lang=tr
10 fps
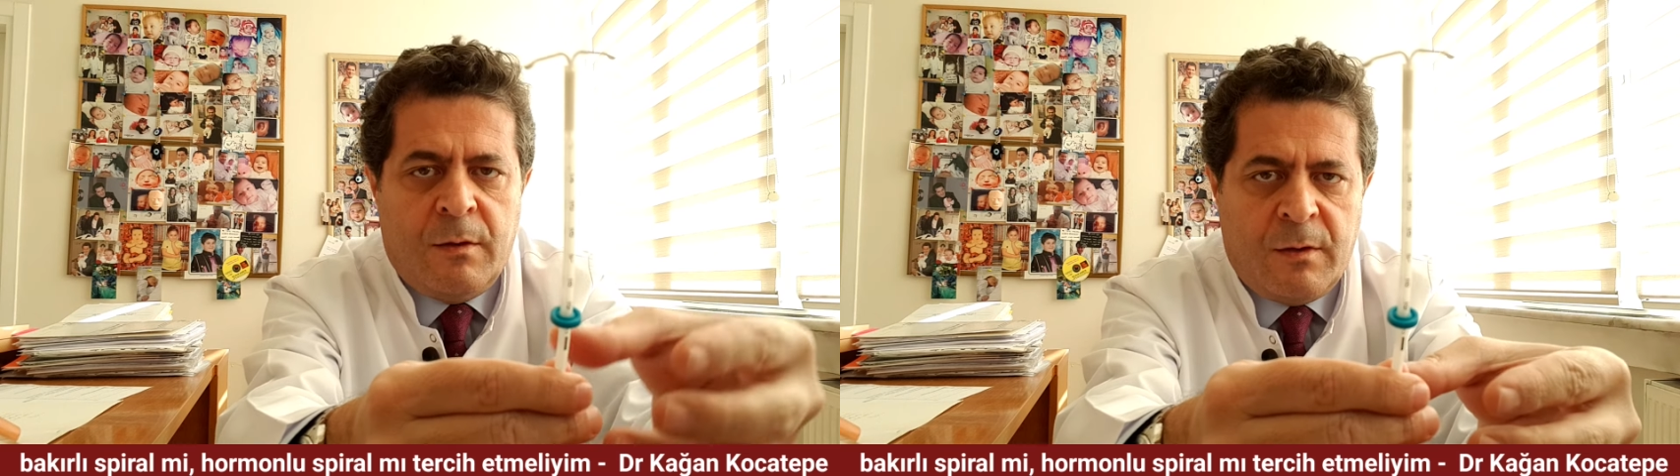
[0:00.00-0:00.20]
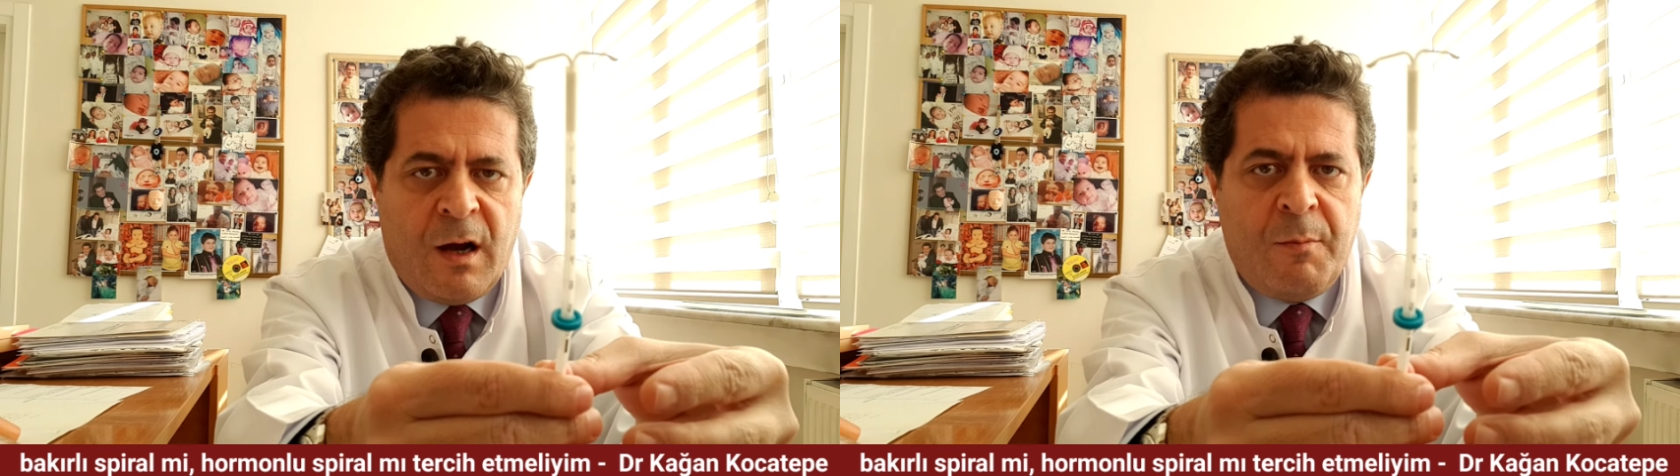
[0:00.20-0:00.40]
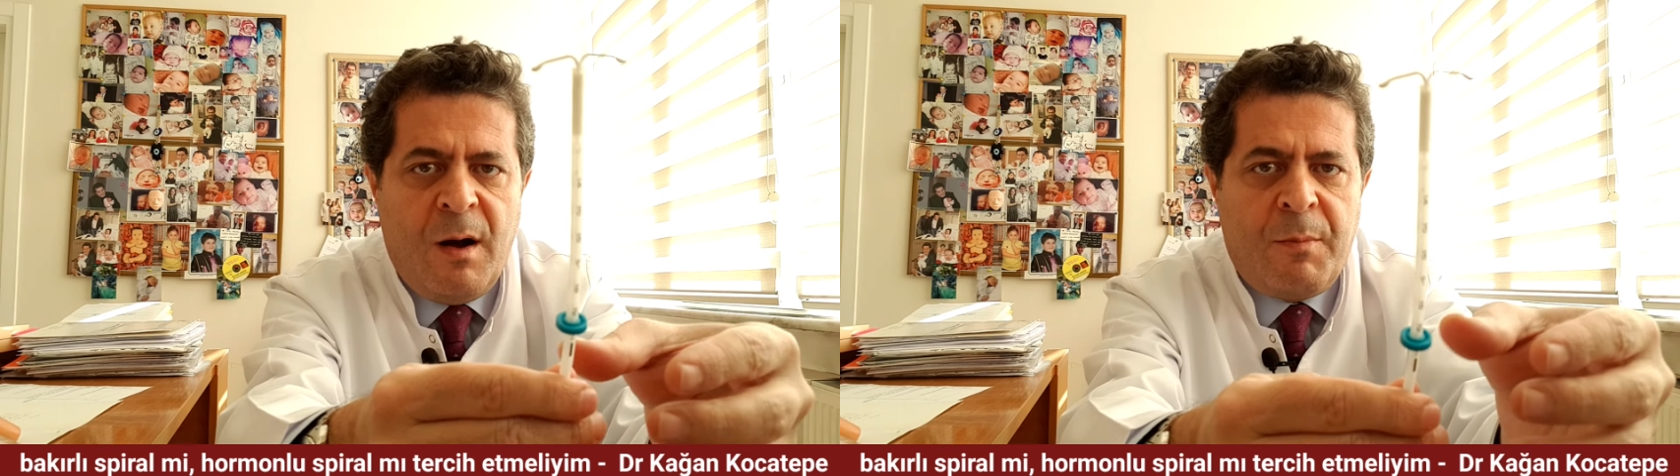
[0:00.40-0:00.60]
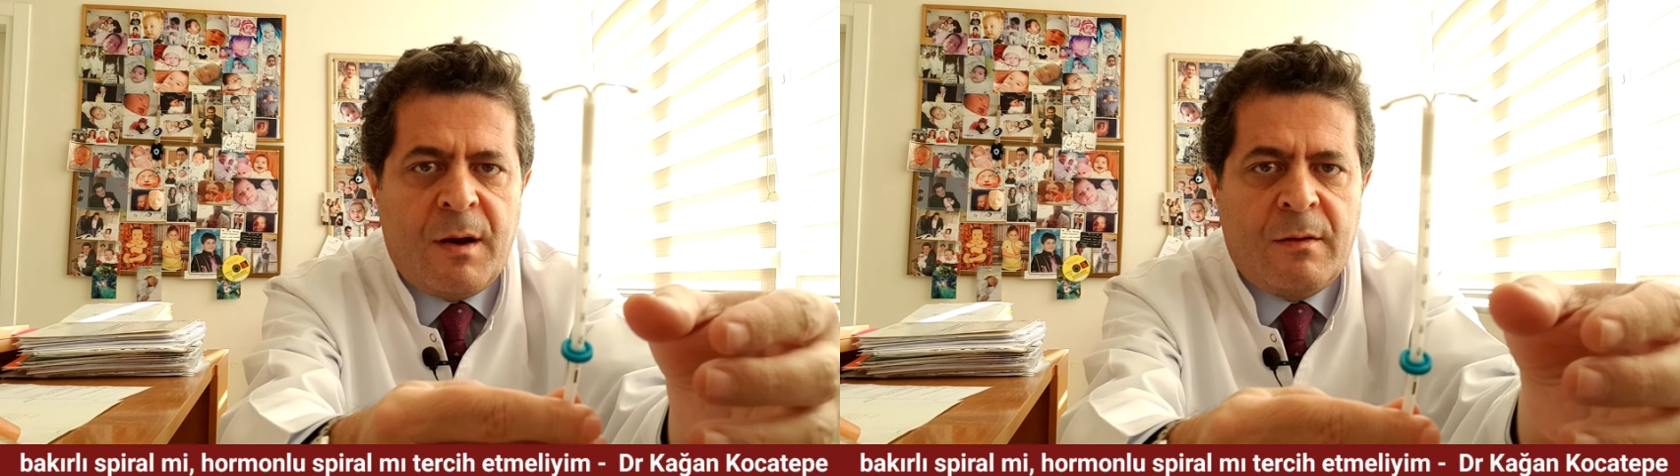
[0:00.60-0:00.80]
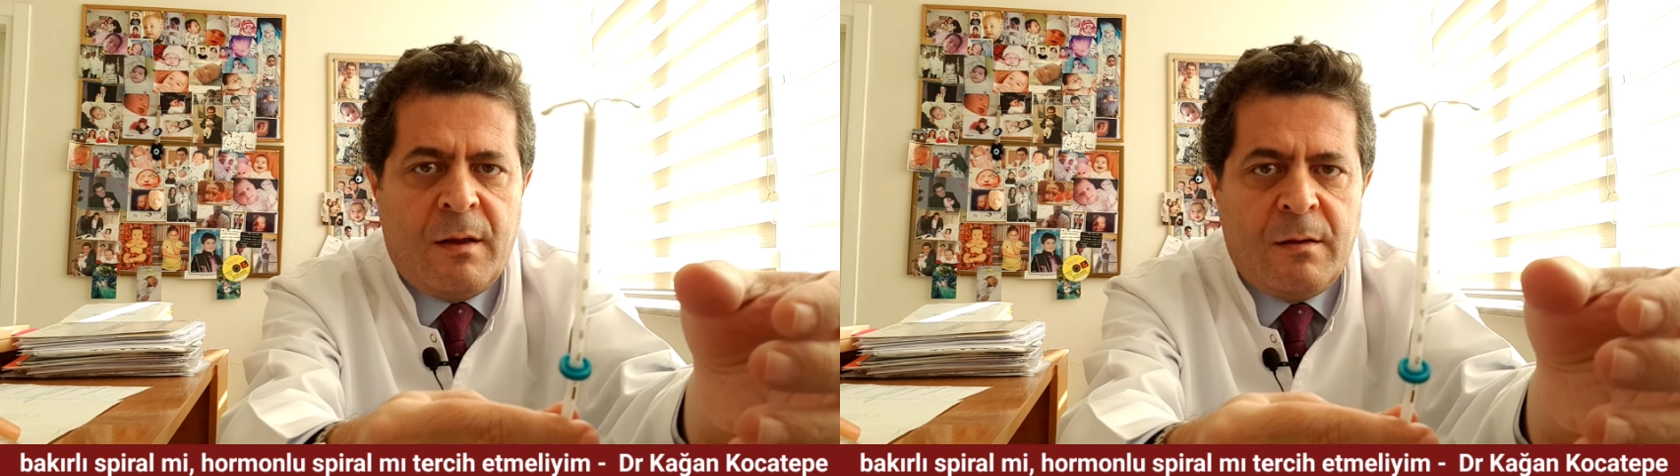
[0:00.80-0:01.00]
takma
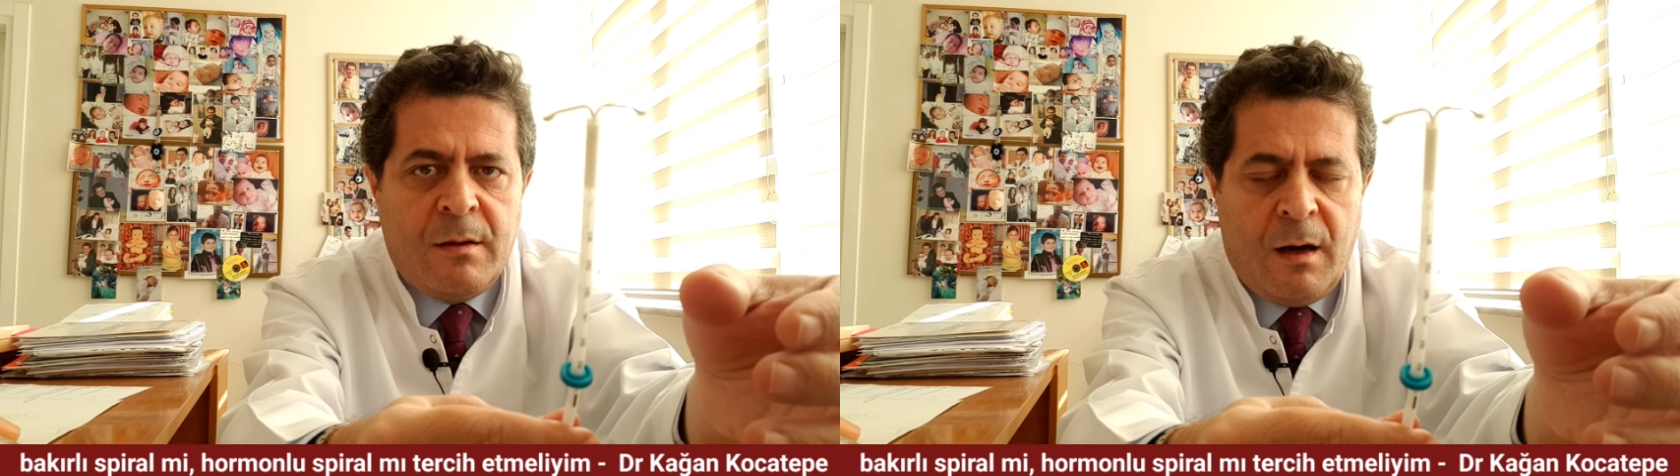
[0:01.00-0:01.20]
aparatıyla,